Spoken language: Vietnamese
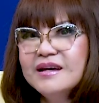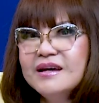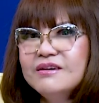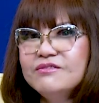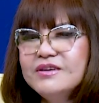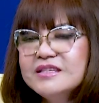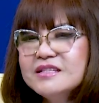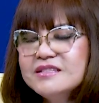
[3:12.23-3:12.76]

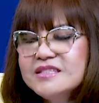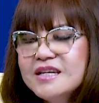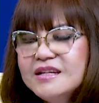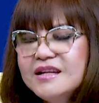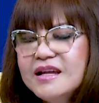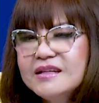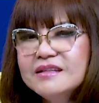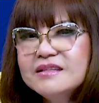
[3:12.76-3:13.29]
vì sự
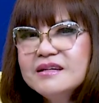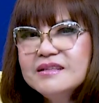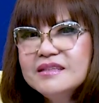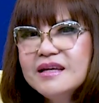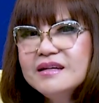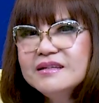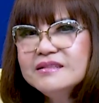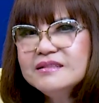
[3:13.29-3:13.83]
chênh lệch giới
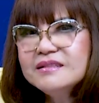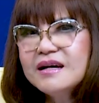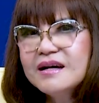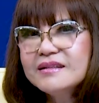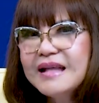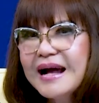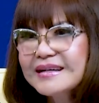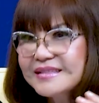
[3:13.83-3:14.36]
tính
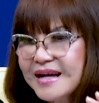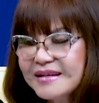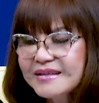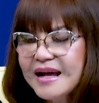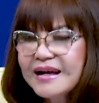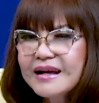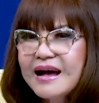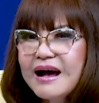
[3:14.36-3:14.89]
à, đang gia
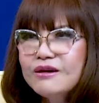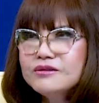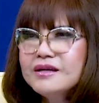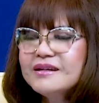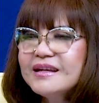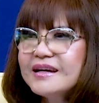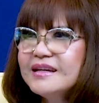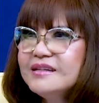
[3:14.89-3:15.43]
tăng cao
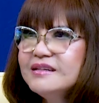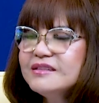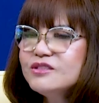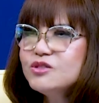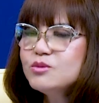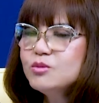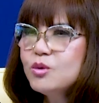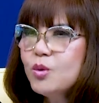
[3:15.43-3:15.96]
nhất là các nước
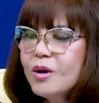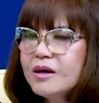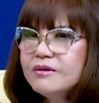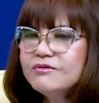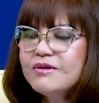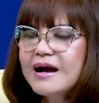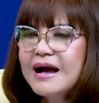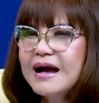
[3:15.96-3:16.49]
Trung Quốc
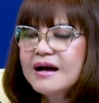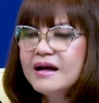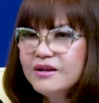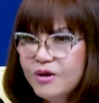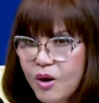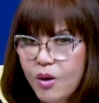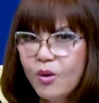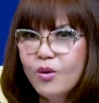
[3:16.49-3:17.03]
và
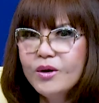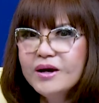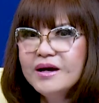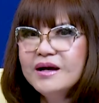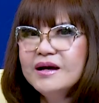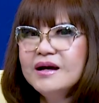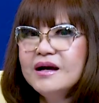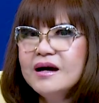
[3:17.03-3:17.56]
Ấn Độ.
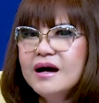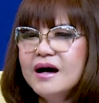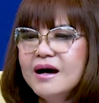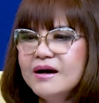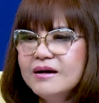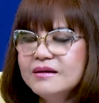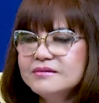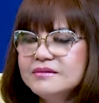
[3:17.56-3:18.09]

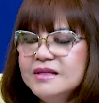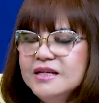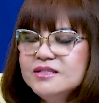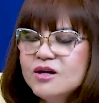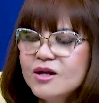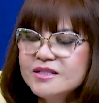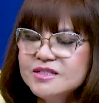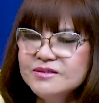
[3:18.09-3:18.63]
À, lý
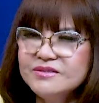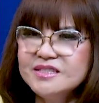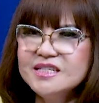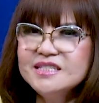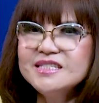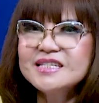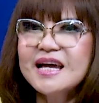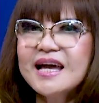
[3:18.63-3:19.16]
do là chỉ
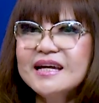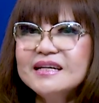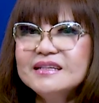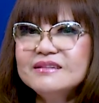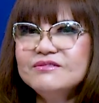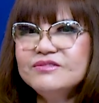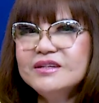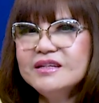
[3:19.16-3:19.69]
chiến
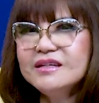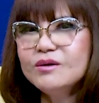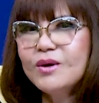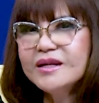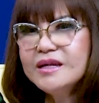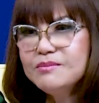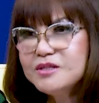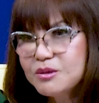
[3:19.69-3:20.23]
tranh vì
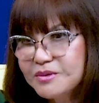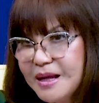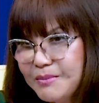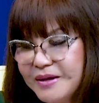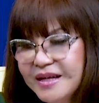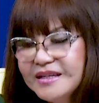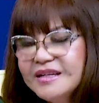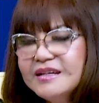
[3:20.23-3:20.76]
quan niệm trọng nam
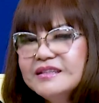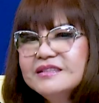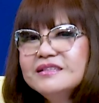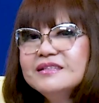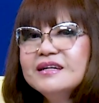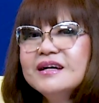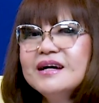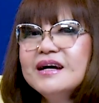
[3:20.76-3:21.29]
khinh
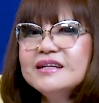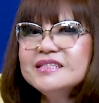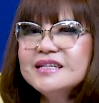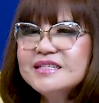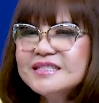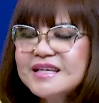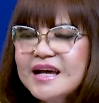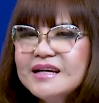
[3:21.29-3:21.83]
nữ,
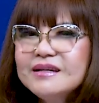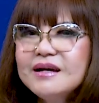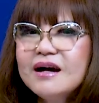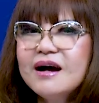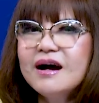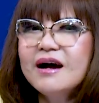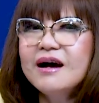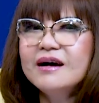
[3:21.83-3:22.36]
chính sách
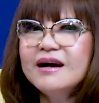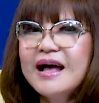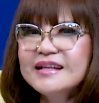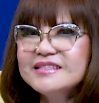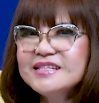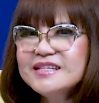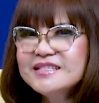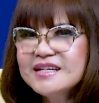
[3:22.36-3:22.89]
à,
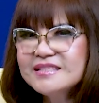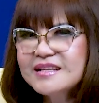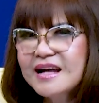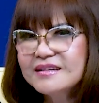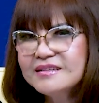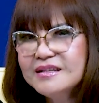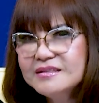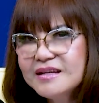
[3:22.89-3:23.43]
hạn chế sinh
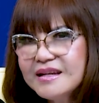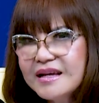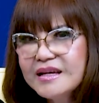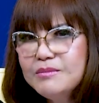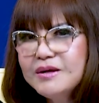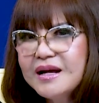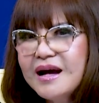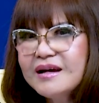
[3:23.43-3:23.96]
sản rất là
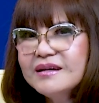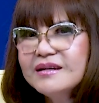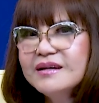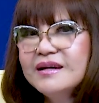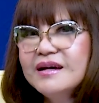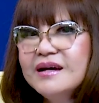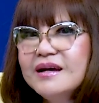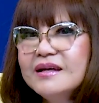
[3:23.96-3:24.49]
nghiêm khắc.
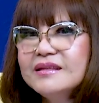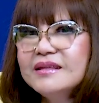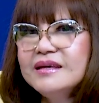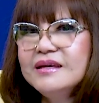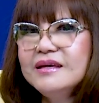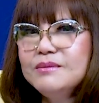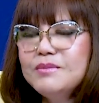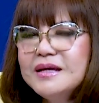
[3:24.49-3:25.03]

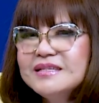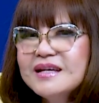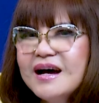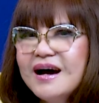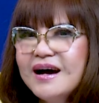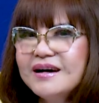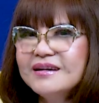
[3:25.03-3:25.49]
Thì bây giờ